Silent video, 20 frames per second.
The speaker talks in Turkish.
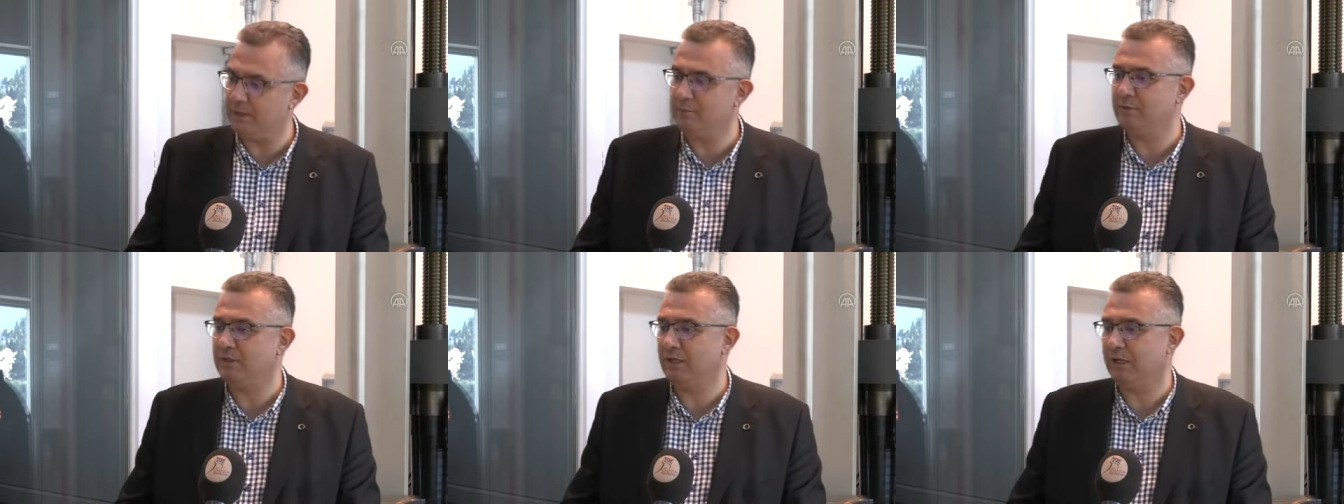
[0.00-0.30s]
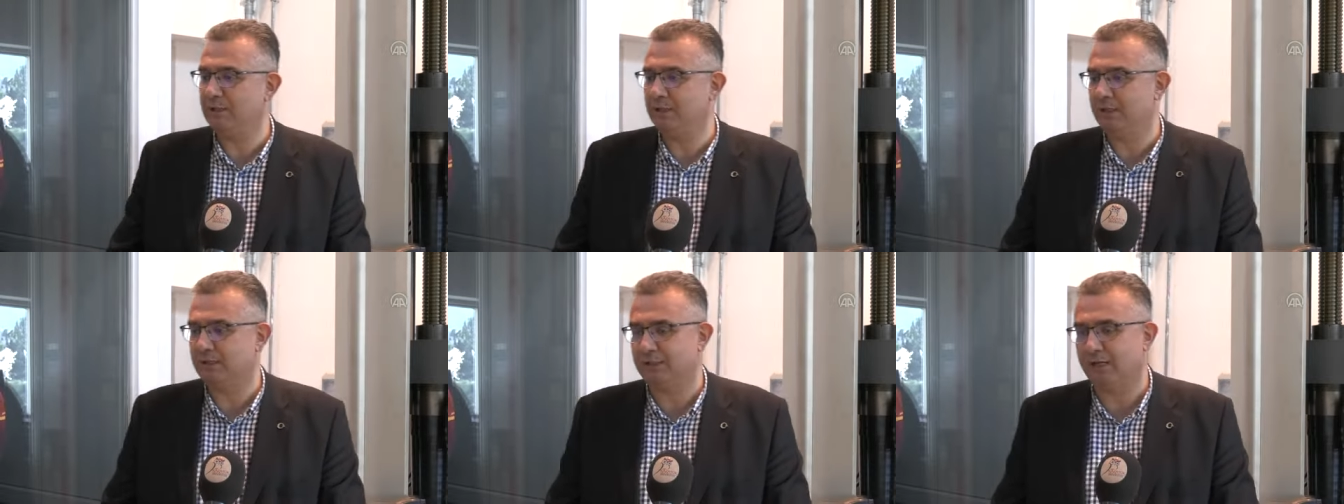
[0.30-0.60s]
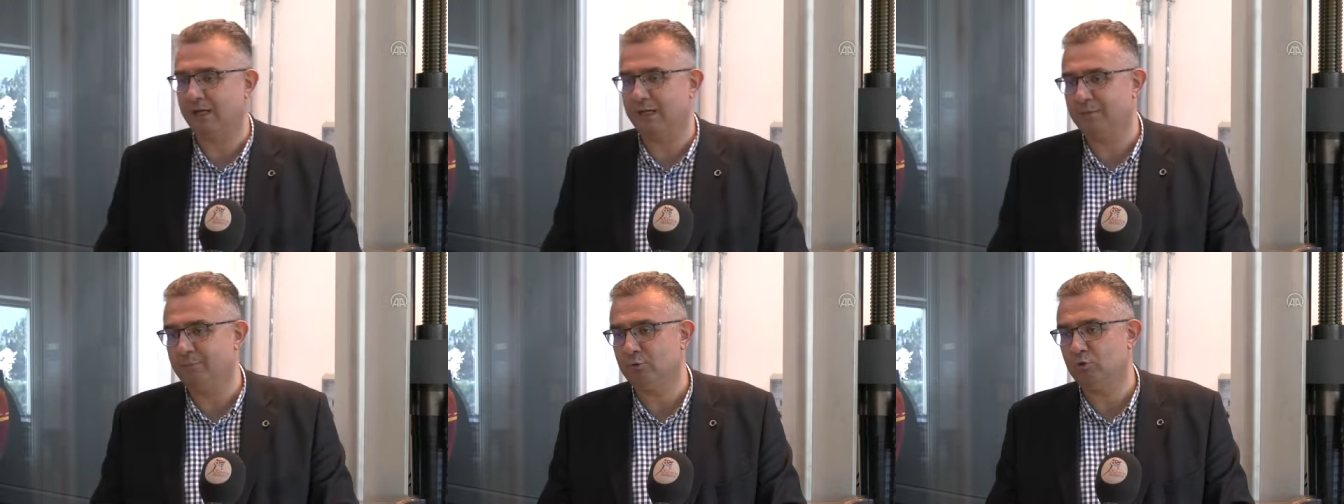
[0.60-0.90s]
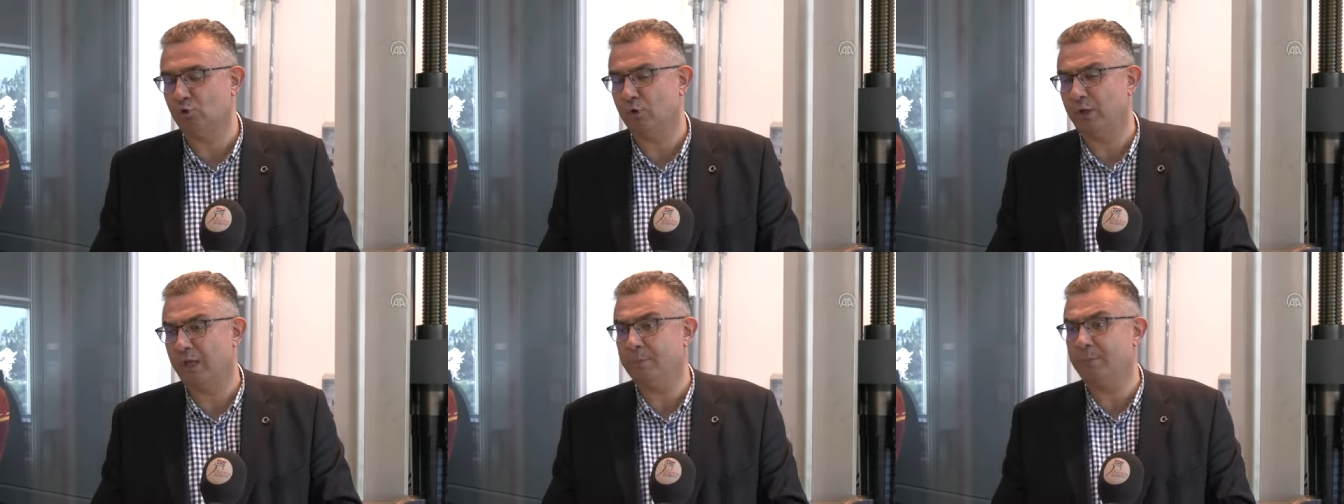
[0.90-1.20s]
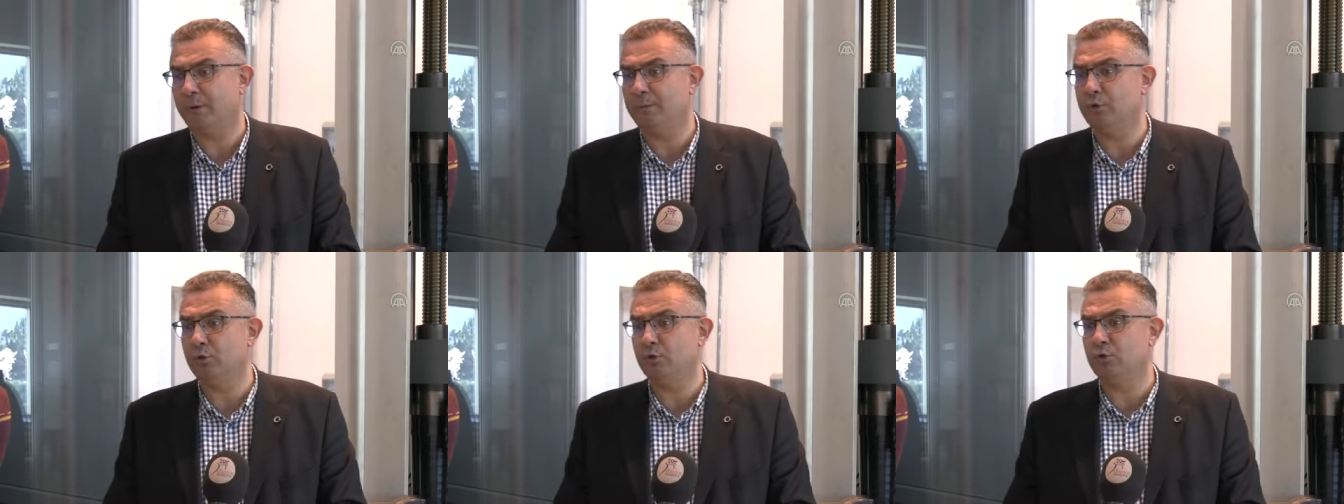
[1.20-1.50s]
imkanına sahibiz. Ona
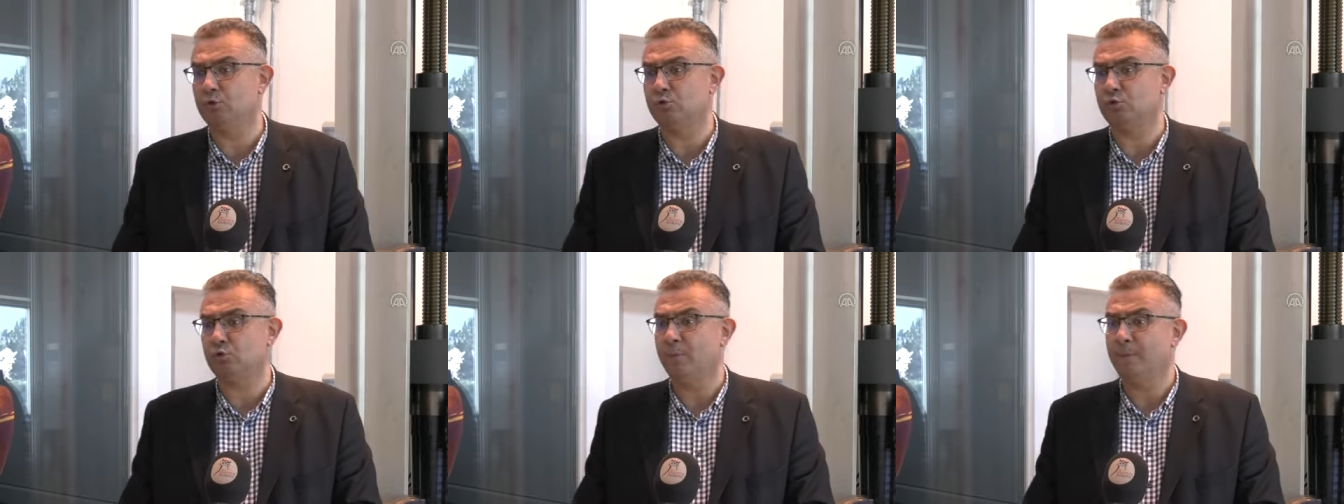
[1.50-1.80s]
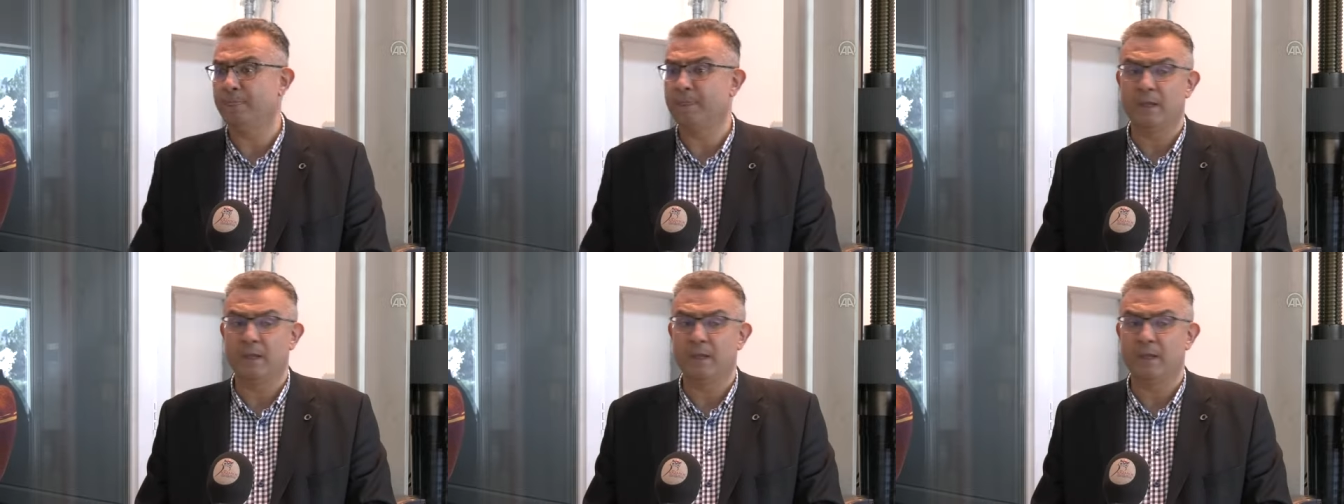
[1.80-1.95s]
yapabiliyoruz.